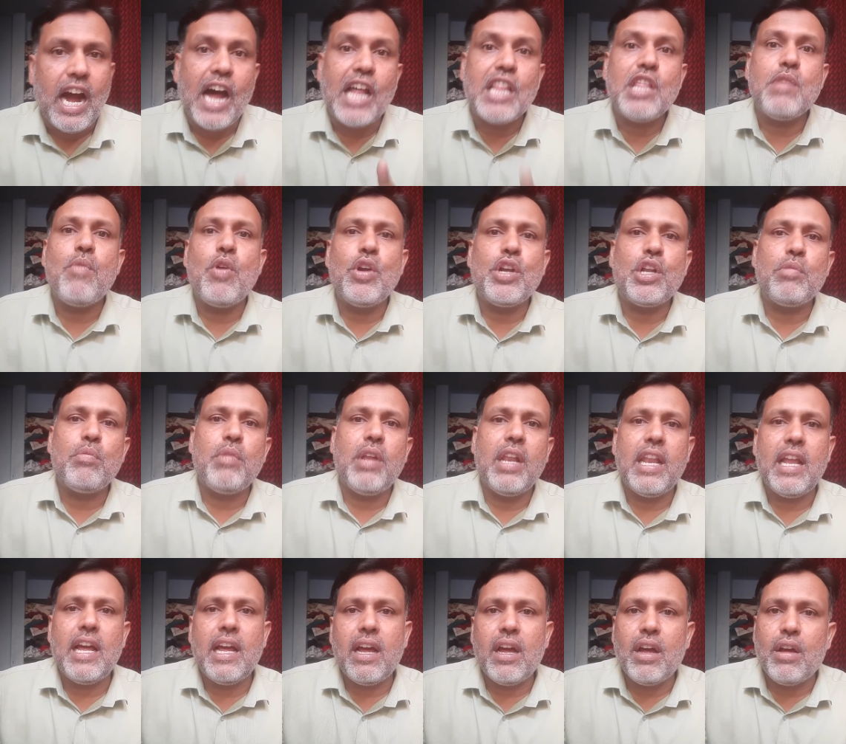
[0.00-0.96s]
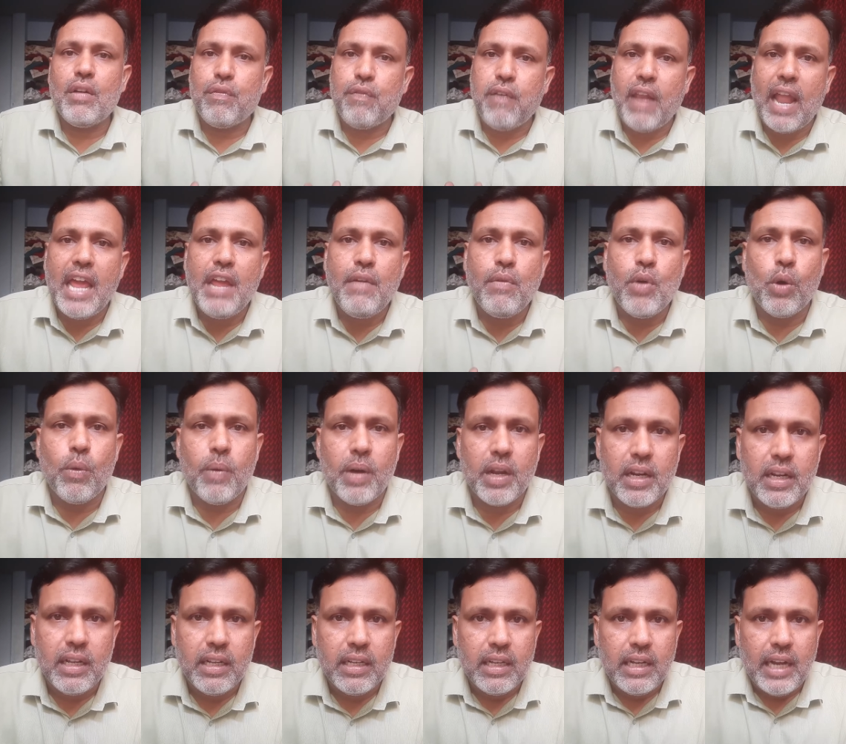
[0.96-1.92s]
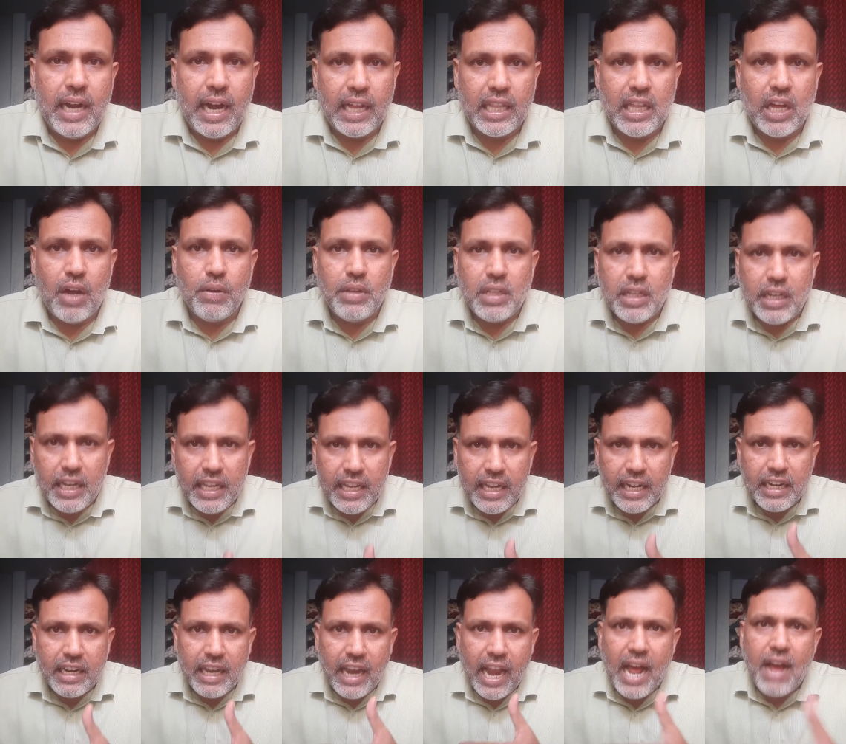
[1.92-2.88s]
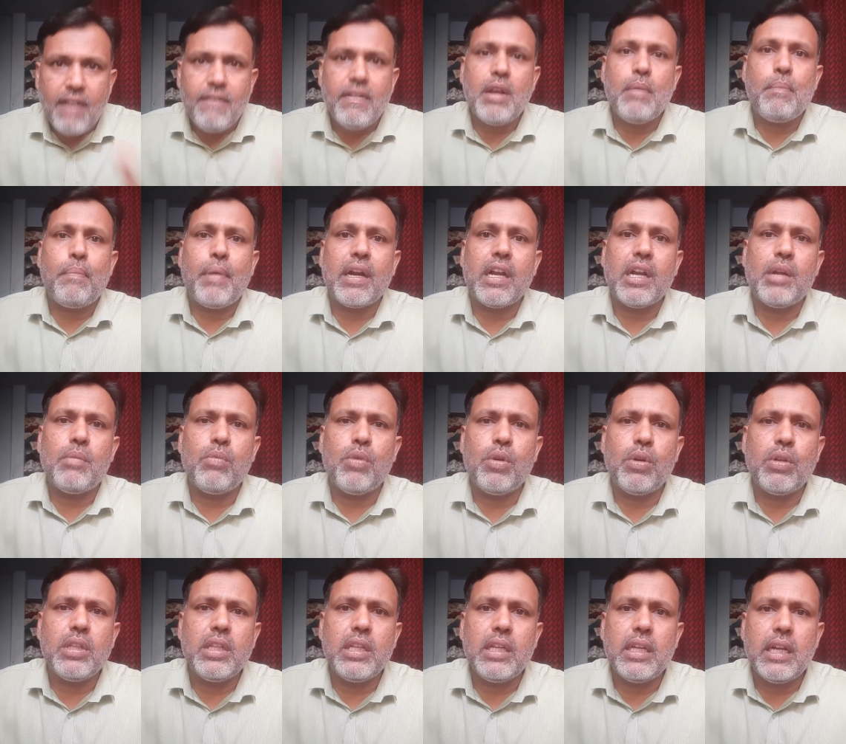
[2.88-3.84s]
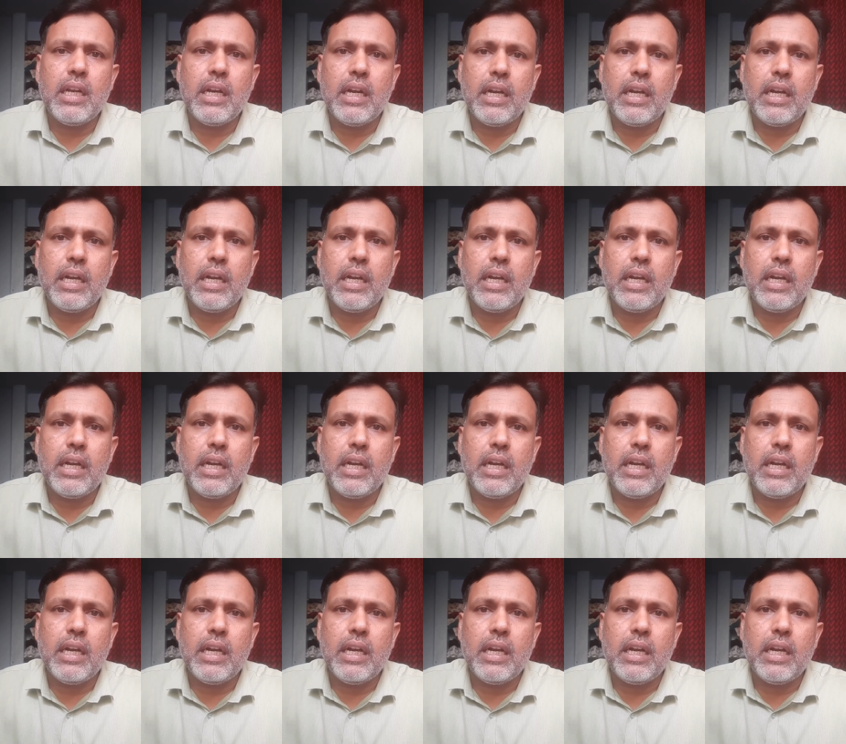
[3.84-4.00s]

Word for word: அது மட்டும் இல்லை ஃப்ளைஓவர் அதாவது நீங்கள் ட்ராவல் பண்ணும்போது